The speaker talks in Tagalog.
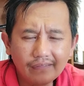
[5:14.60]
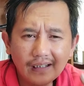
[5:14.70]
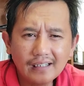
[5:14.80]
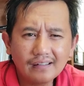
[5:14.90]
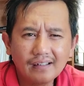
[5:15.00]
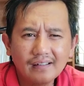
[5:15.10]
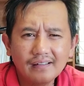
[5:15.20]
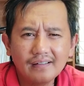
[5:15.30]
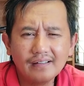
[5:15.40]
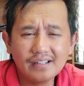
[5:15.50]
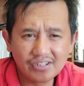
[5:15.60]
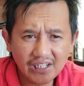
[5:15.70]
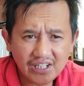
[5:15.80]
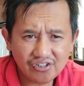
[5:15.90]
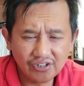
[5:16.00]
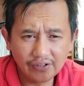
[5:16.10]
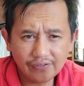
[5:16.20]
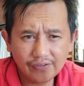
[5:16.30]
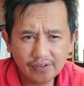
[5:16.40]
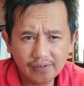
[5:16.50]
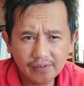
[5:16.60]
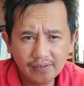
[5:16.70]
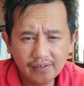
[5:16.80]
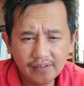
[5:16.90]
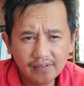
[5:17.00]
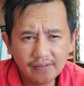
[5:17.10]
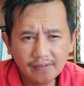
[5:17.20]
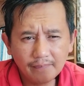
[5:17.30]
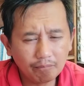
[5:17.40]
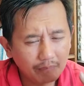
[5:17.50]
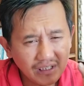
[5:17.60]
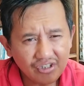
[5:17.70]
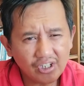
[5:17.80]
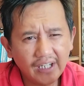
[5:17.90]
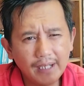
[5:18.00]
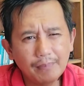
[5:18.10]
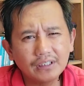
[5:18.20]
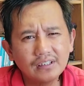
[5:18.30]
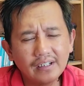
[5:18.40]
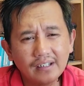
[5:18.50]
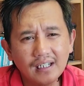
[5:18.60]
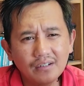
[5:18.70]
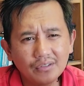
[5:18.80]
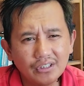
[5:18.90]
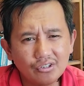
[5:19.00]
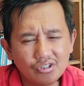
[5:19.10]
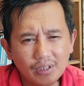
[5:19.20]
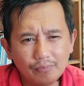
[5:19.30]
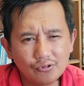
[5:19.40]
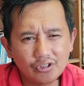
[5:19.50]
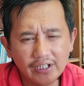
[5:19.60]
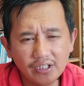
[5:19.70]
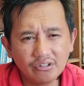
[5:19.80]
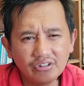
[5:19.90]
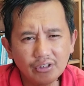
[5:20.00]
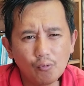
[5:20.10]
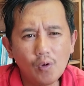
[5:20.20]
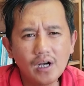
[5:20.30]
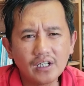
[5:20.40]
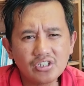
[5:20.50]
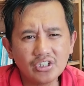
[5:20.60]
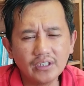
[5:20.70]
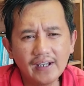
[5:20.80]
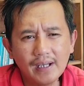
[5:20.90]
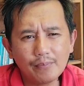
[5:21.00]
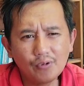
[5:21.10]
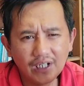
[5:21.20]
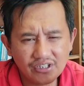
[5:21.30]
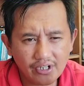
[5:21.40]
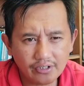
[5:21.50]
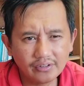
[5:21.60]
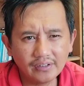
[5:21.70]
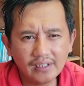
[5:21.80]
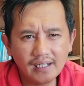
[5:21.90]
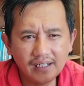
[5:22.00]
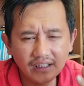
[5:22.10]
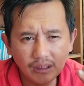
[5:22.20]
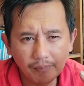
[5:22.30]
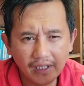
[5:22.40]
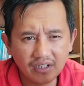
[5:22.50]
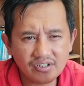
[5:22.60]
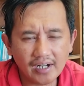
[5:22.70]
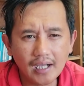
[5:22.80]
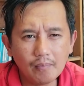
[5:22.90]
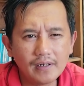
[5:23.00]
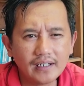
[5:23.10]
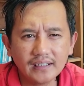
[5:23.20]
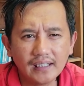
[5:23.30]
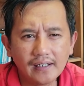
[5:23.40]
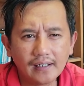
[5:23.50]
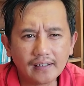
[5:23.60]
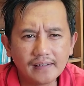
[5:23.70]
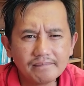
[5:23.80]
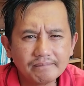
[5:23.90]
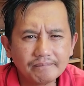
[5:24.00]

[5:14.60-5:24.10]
That is God's gift. May isang nga napatag nga regalo iti Dios gapusta da ito iti wagas iti Apo nga isagdeng na iti panagsagaba dagiti anak na.